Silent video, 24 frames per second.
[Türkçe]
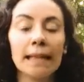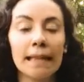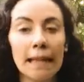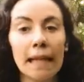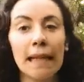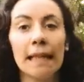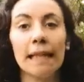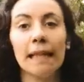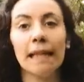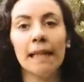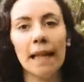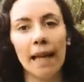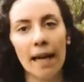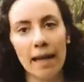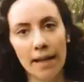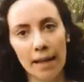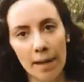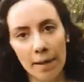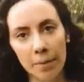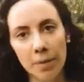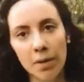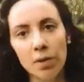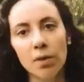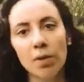da
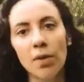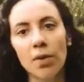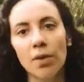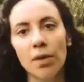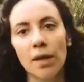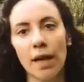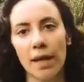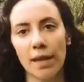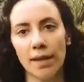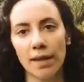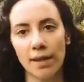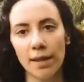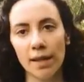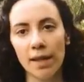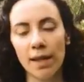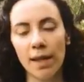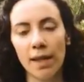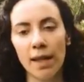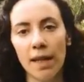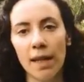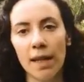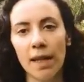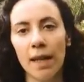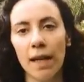ilerlemiş öğrenci
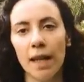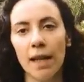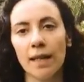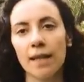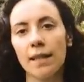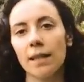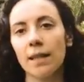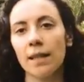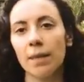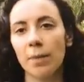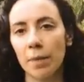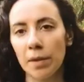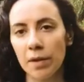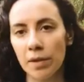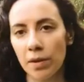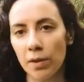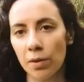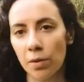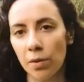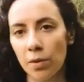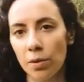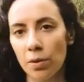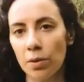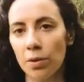aslında
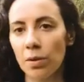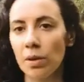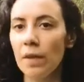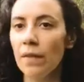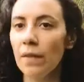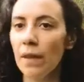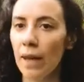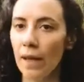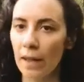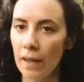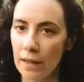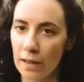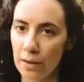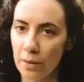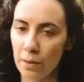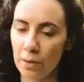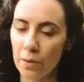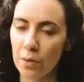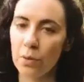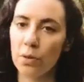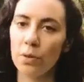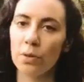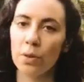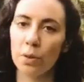başının üstünde veya elinin
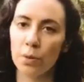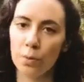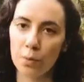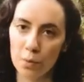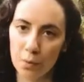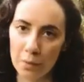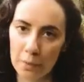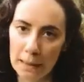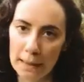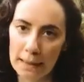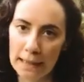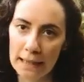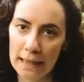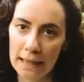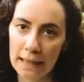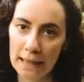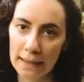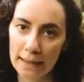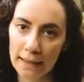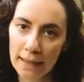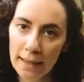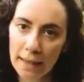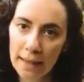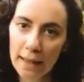üstünde
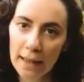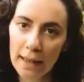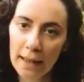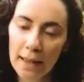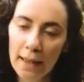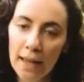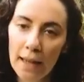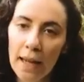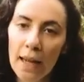durmasıyla değil,